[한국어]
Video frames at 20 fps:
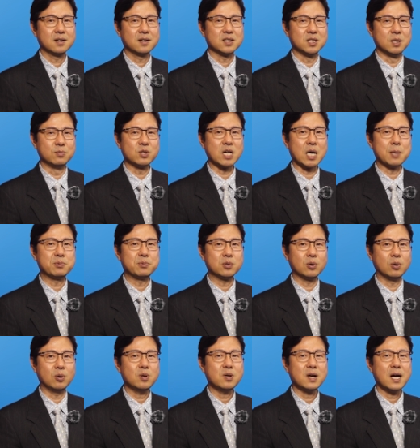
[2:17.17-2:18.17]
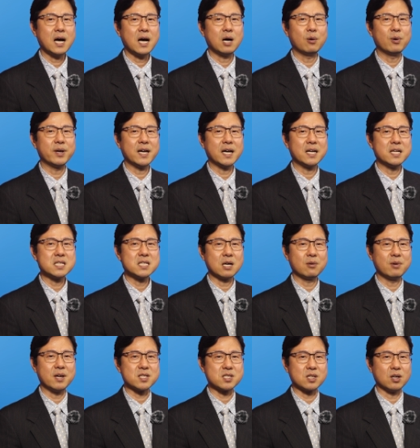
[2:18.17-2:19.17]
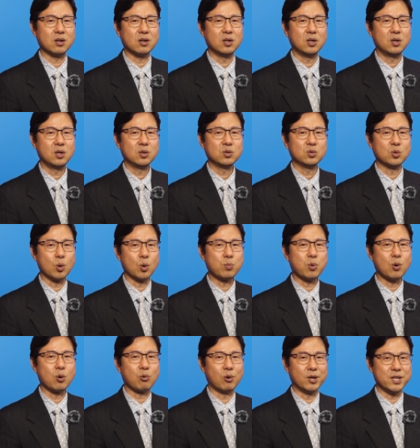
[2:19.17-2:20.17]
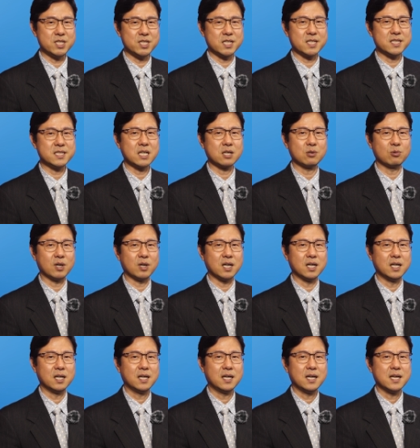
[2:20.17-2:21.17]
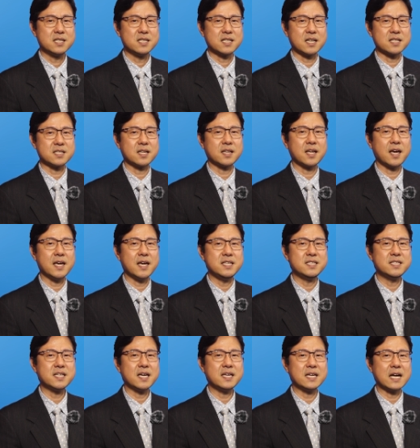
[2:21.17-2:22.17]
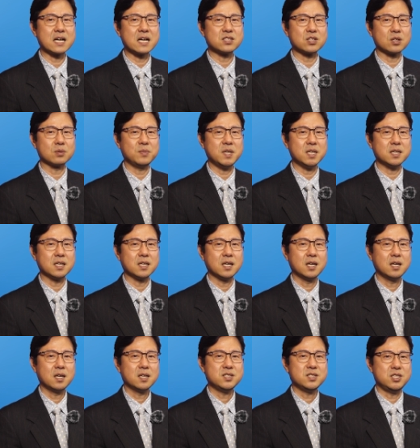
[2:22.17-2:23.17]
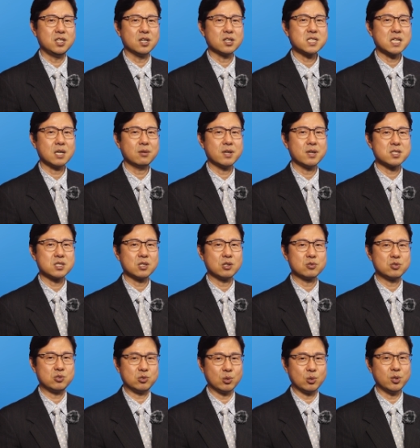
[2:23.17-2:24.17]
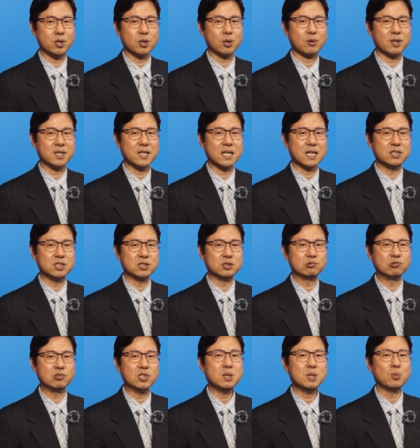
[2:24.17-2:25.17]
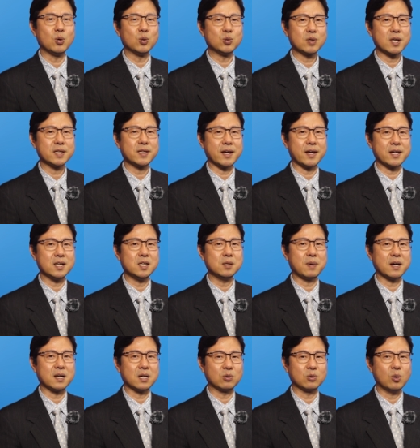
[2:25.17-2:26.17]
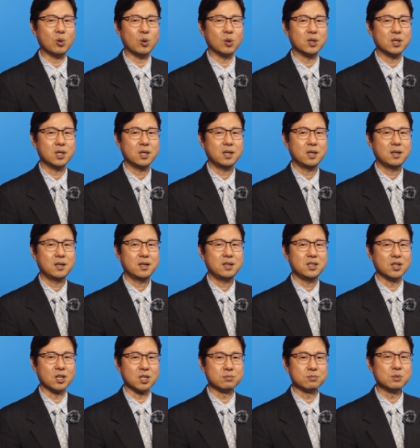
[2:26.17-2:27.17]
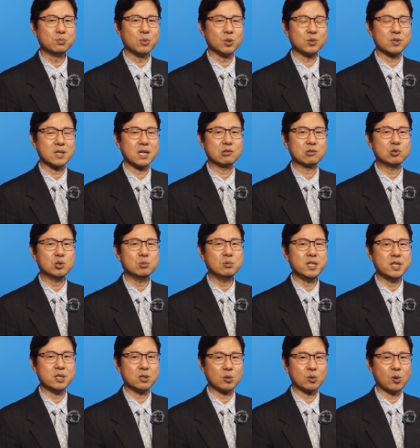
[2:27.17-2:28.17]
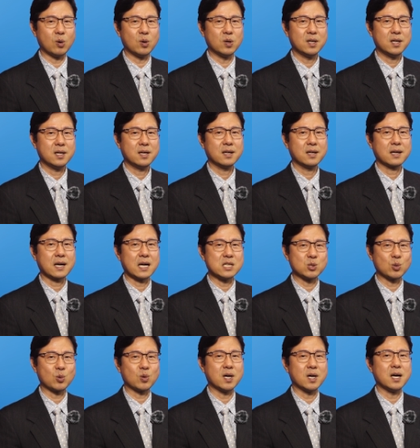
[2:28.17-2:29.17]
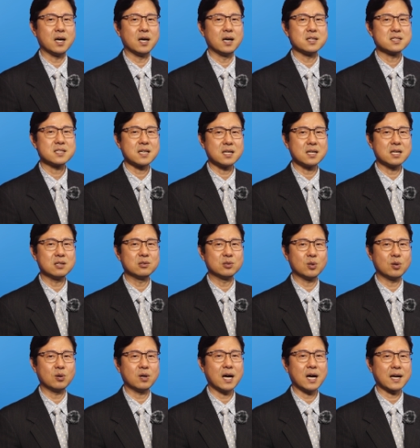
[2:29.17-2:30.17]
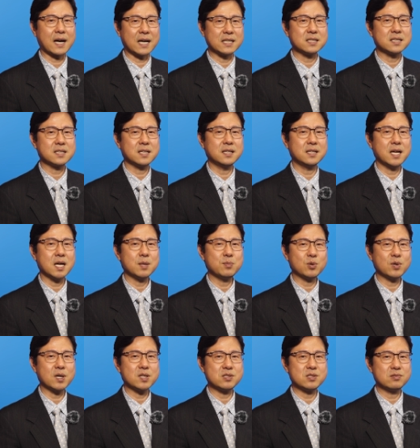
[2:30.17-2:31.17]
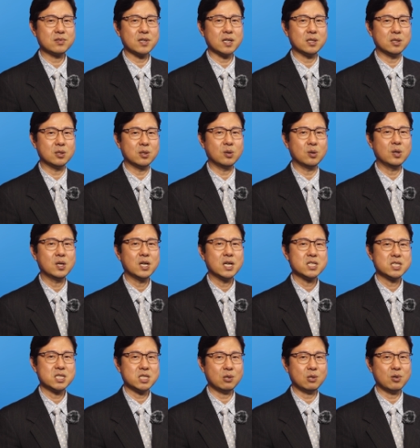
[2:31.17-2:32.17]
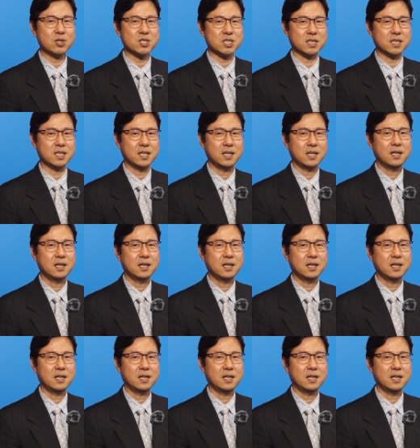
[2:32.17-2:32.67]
그러므로 앞으로 하와이 한인사회에서 동포 권익 신장과 차세대 인재 양성 및 지역사회에서 주요 역할을 하는 우리 모두가 되기를 바라고 여러분 모두가 꿈을 이루고 가족과 사랑으로 가득한 행복한 순간들로 채워진